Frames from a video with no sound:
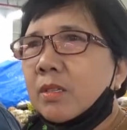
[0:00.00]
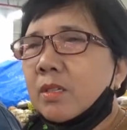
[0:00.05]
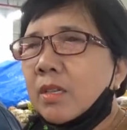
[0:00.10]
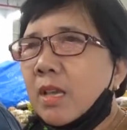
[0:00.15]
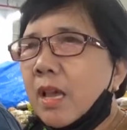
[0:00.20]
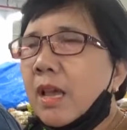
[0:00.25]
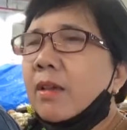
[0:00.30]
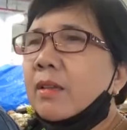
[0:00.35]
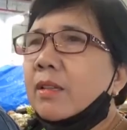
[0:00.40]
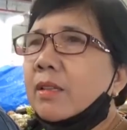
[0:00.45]

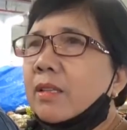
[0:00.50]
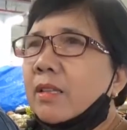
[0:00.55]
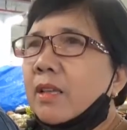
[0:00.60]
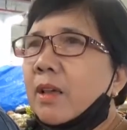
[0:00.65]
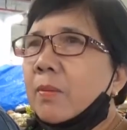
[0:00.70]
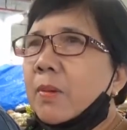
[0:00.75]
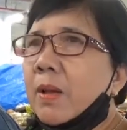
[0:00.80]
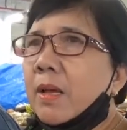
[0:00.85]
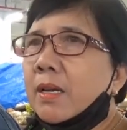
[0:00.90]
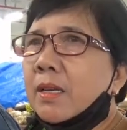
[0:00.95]
Iya,
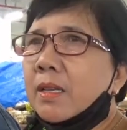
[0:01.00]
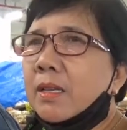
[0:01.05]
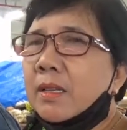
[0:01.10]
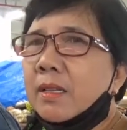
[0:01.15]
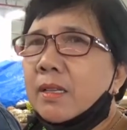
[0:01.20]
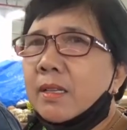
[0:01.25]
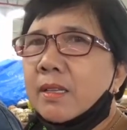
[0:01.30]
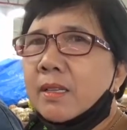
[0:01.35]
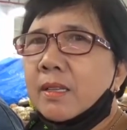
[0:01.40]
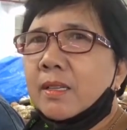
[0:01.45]
setiap hari.
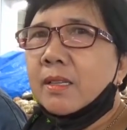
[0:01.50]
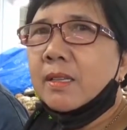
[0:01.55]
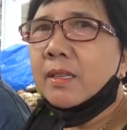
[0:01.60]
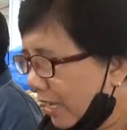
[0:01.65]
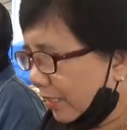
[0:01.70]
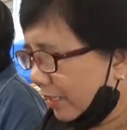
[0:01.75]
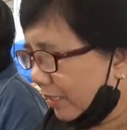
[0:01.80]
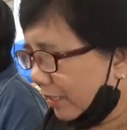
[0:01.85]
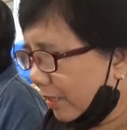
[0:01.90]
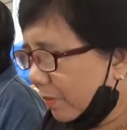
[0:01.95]
Ya
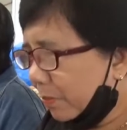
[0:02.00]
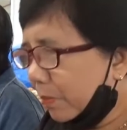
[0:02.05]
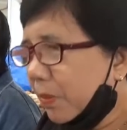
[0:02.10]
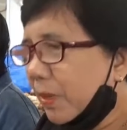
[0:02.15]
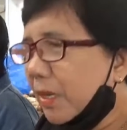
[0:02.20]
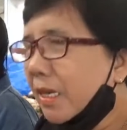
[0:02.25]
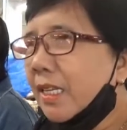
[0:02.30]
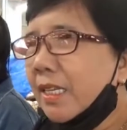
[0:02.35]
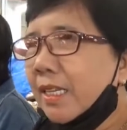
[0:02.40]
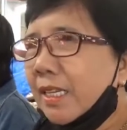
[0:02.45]
tetap
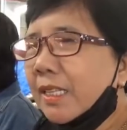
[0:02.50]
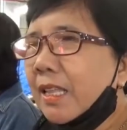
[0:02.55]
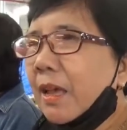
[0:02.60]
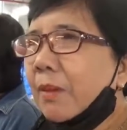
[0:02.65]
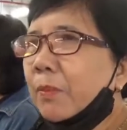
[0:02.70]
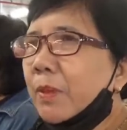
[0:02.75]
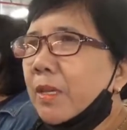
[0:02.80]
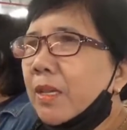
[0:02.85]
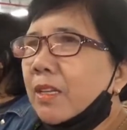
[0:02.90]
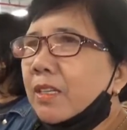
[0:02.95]
beli
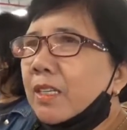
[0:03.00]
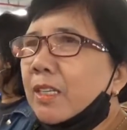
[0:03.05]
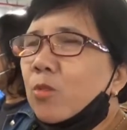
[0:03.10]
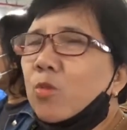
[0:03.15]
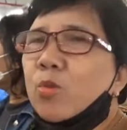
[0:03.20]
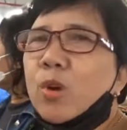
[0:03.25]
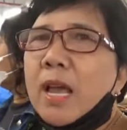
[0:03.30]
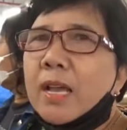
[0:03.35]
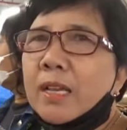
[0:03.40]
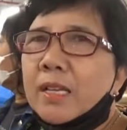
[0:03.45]
tapi ya
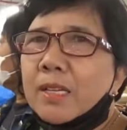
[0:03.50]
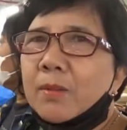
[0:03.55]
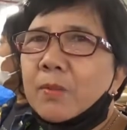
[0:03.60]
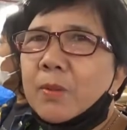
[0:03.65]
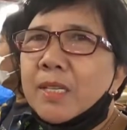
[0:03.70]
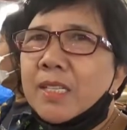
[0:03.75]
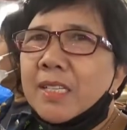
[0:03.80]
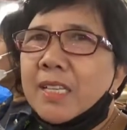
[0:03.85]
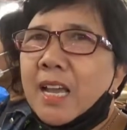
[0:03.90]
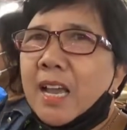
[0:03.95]
dikurangi
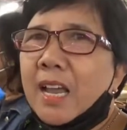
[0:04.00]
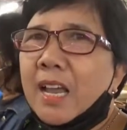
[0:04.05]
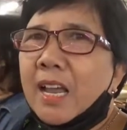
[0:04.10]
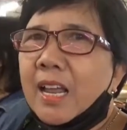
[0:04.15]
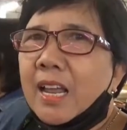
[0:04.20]
belinya.